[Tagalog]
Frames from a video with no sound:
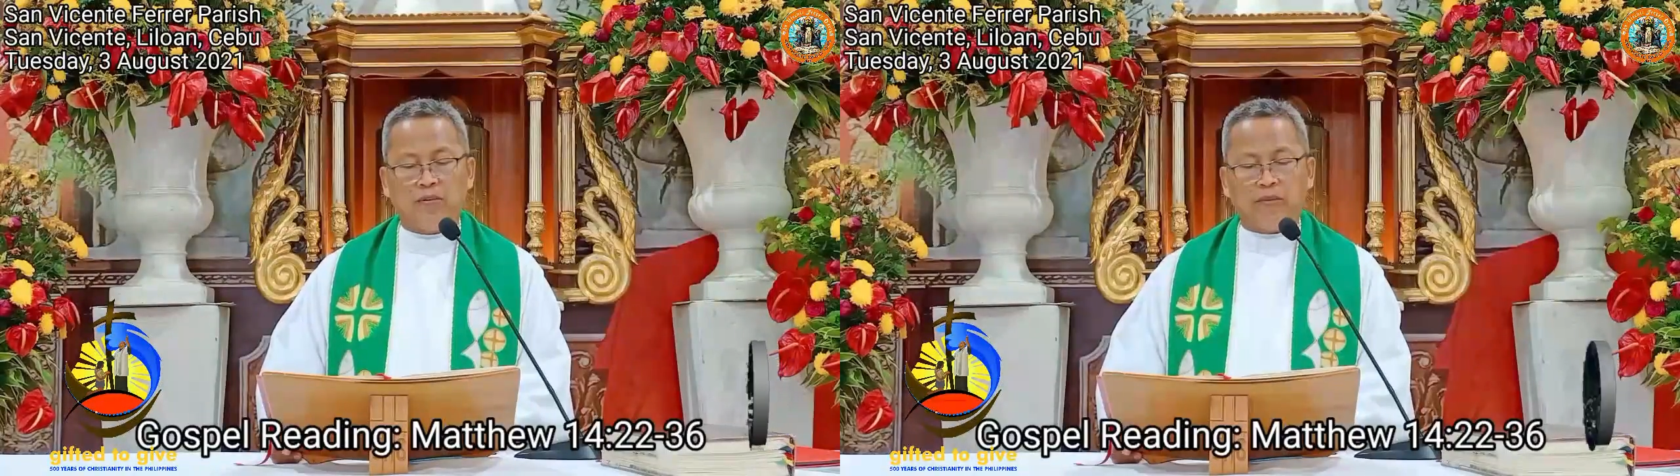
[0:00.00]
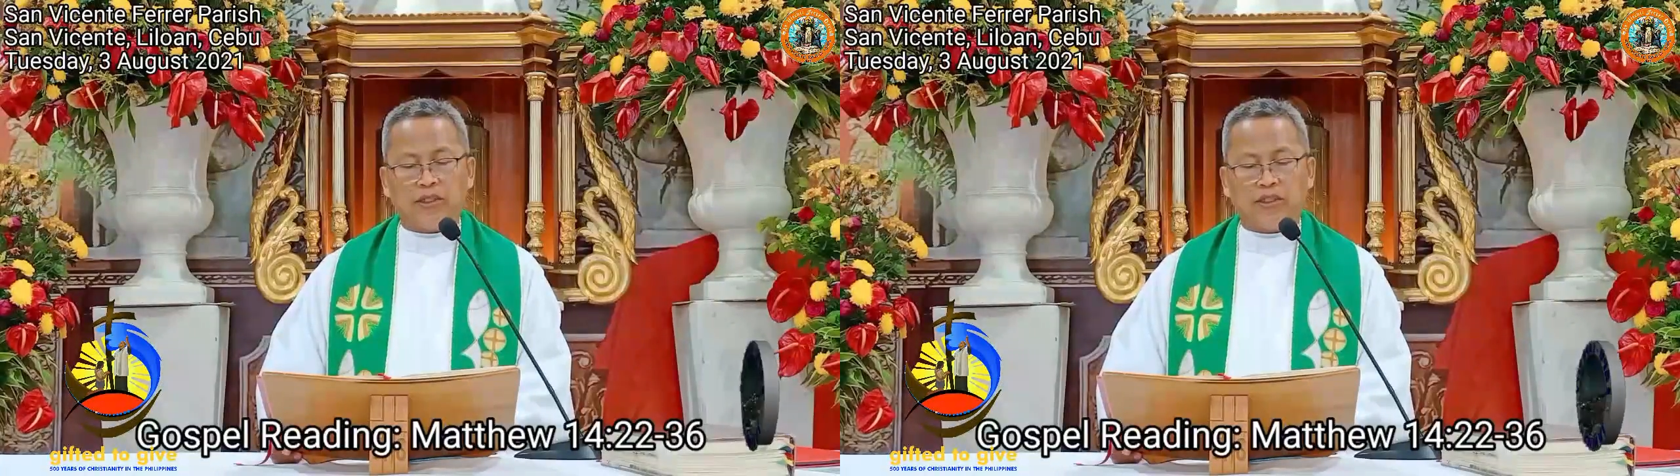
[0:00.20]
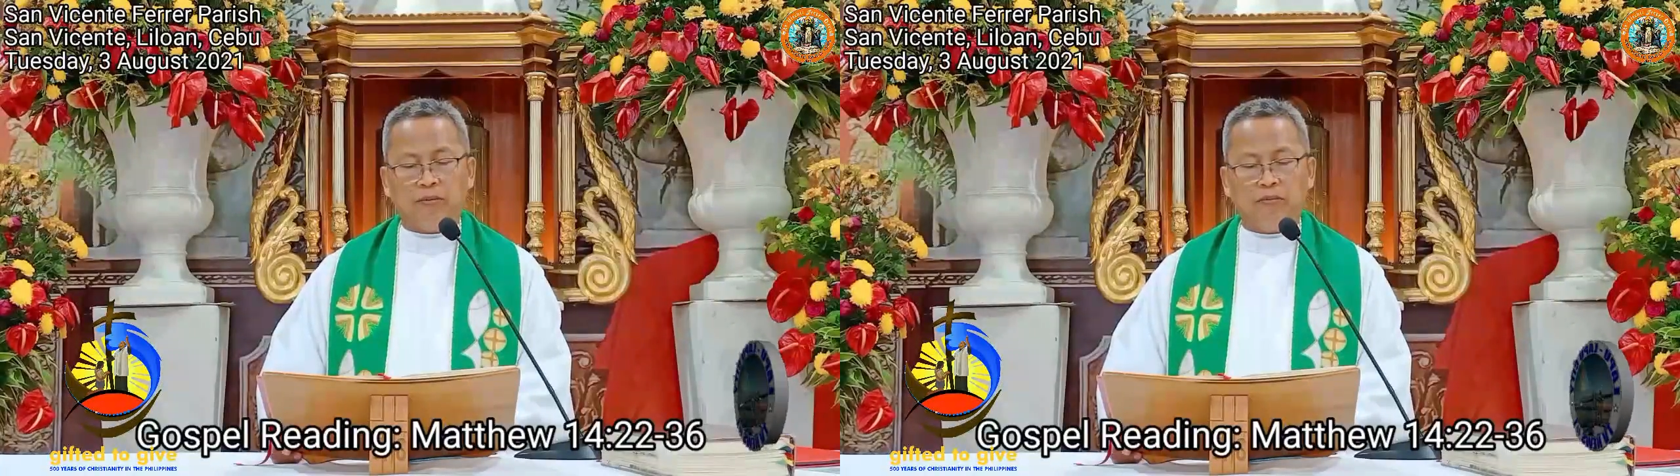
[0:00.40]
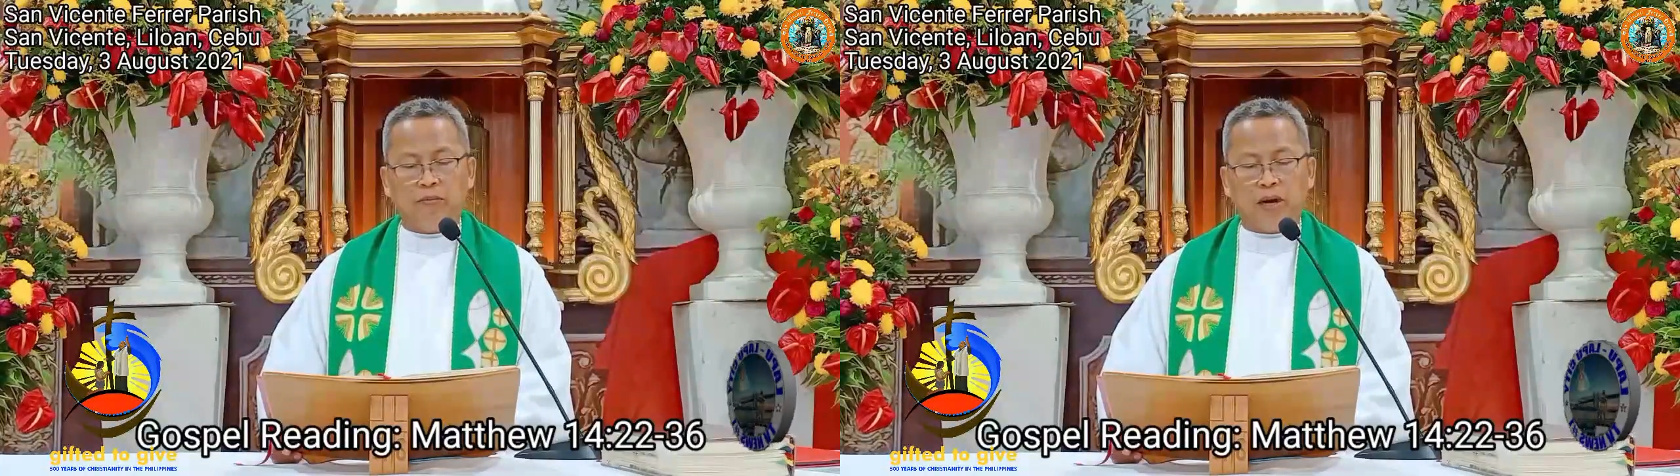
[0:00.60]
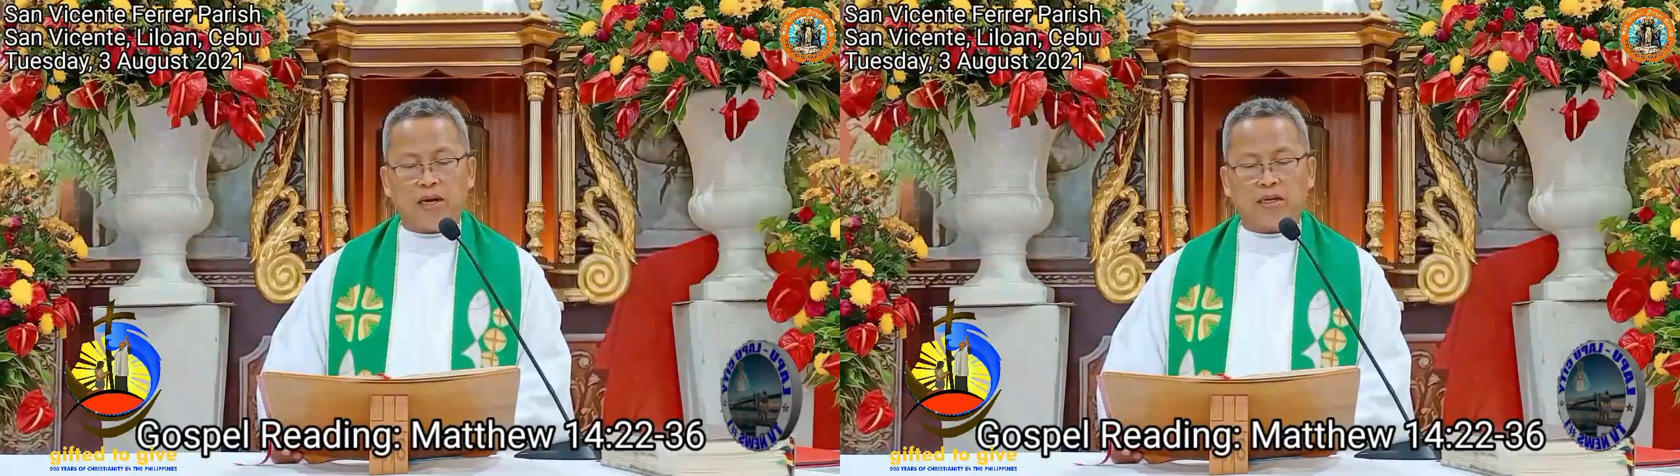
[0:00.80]

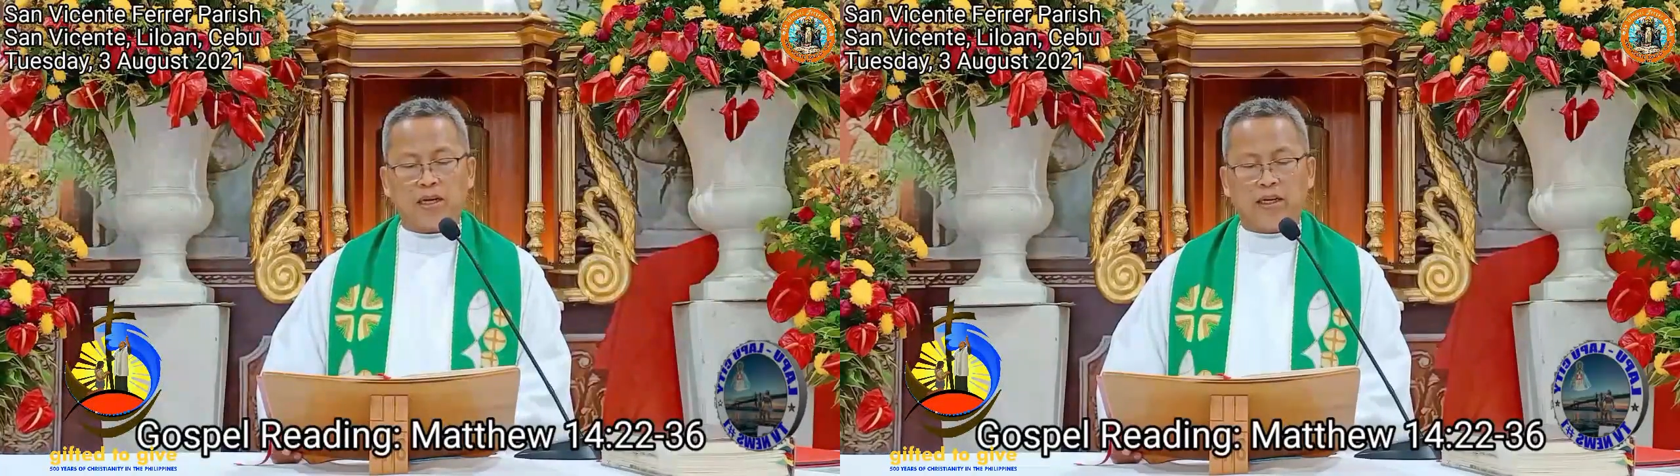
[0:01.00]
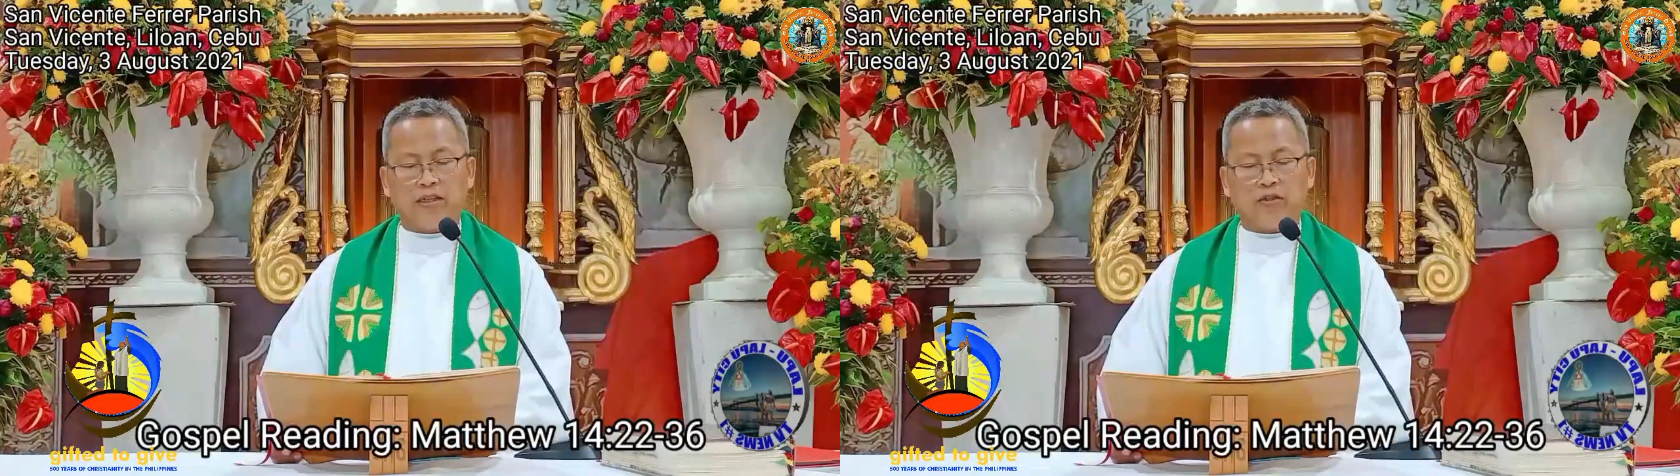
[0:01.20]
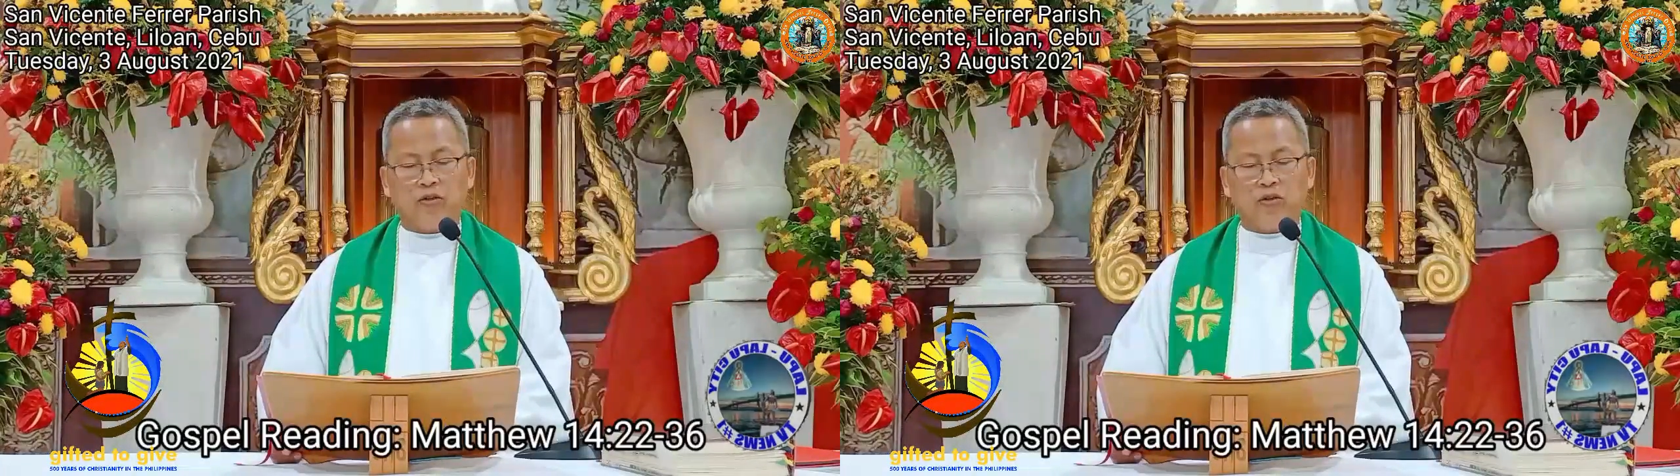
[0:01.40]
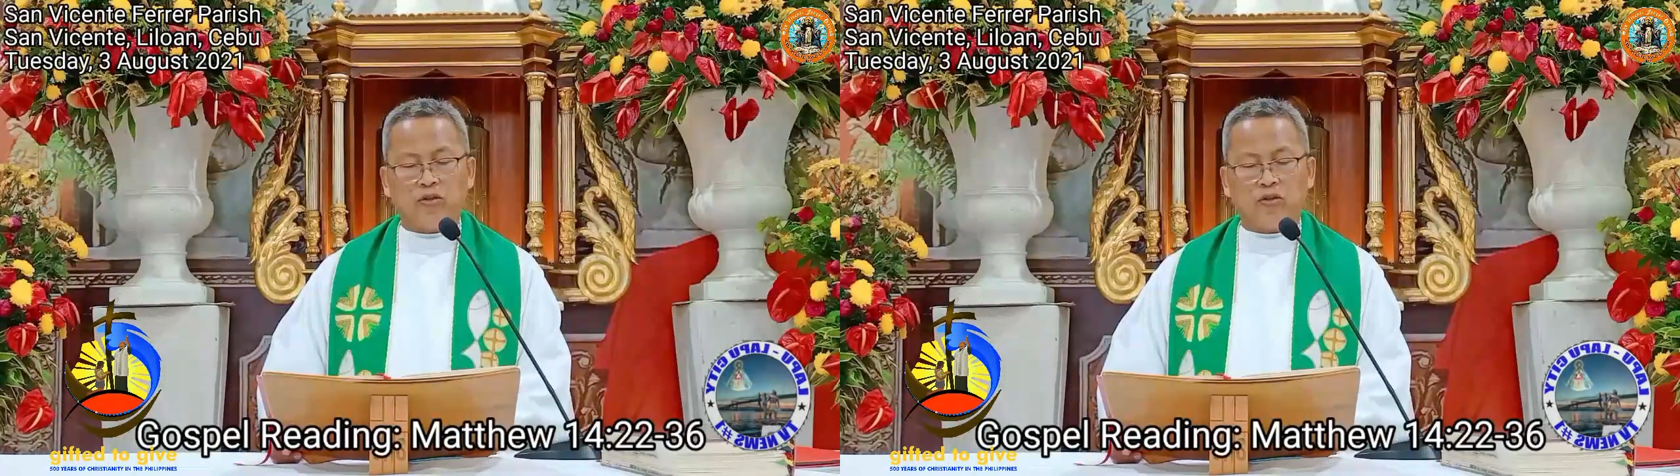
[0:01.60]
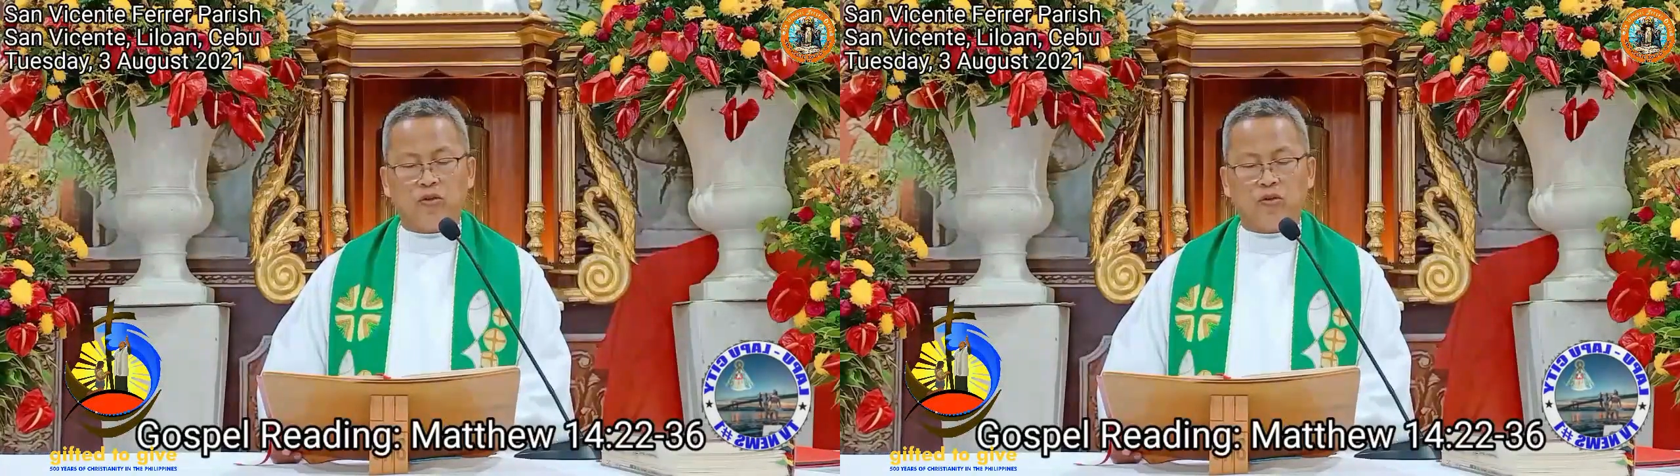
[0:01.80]
misimba kang Hesus